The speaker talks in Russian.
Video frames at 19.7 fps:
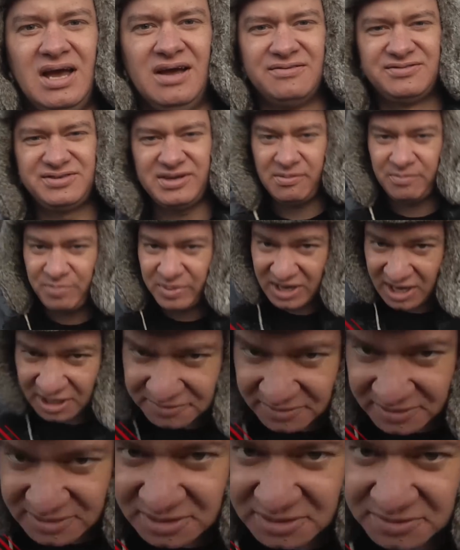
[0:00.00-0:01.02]
Всем
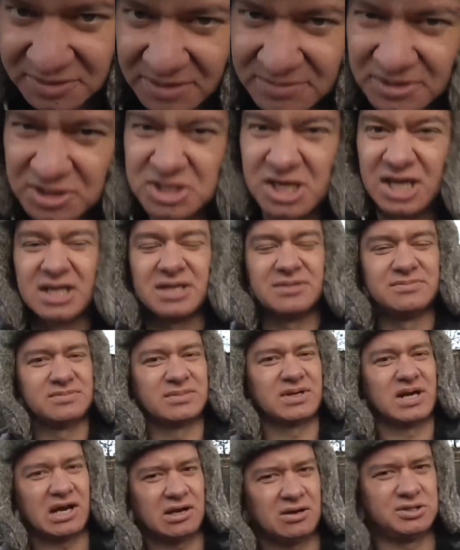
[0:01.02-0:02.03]
привет, Вася. с вами Жека.
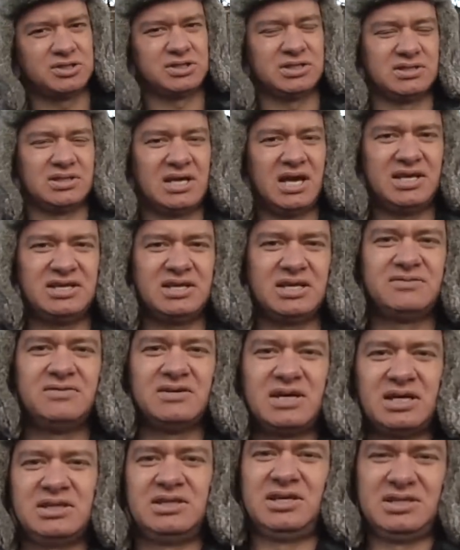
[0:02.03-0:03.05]
Короче, на этих
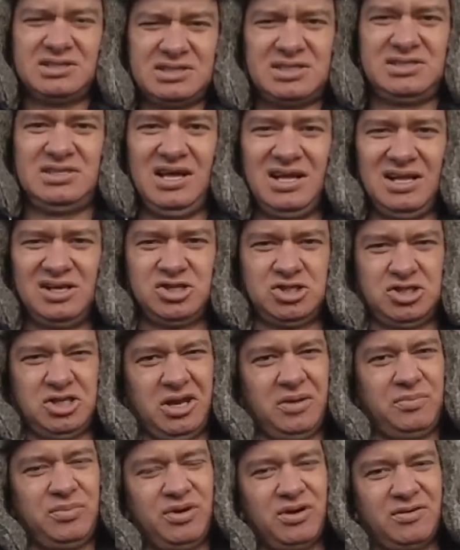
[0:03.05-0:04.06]
выходных состоялась
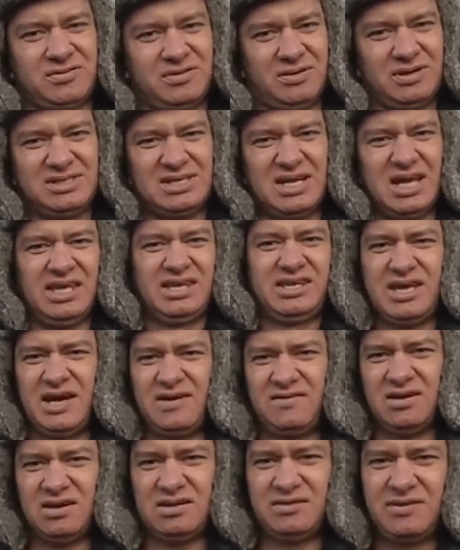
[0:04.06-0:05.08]
жеребьевка Лося
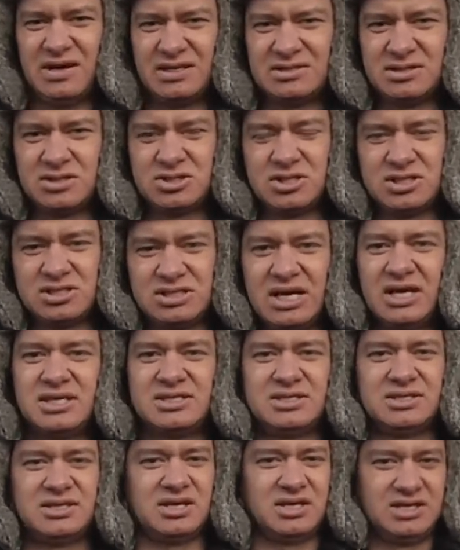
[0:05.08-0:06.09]
Евро-2016,
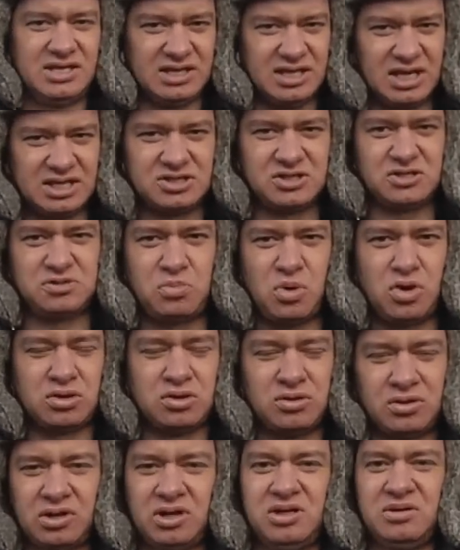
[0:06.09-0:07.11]
где наша
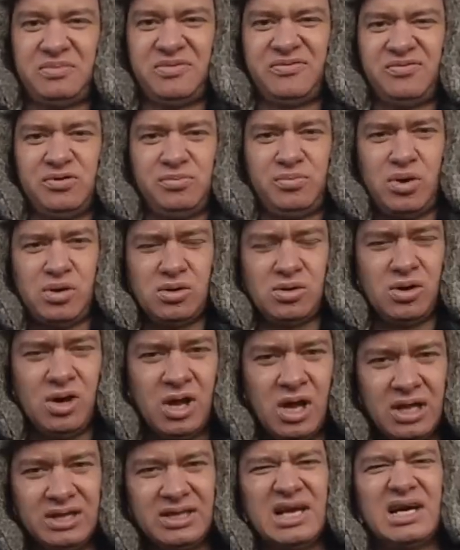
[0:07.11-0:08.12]
сборная Украины по футболу
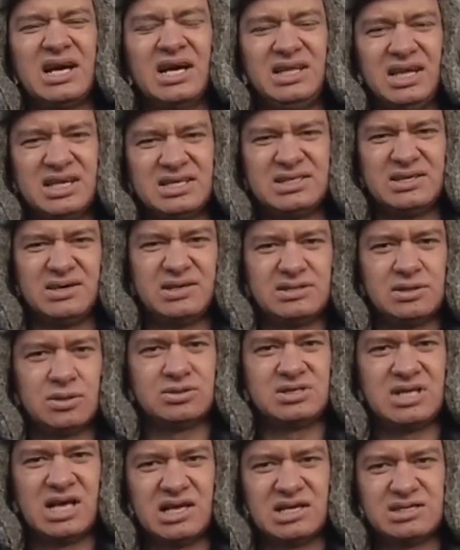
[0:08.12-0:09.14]
наконец-то Вася
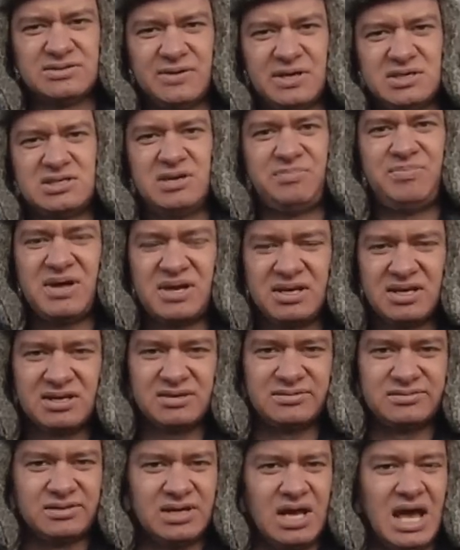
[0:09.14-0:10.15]
узнала своих соперников.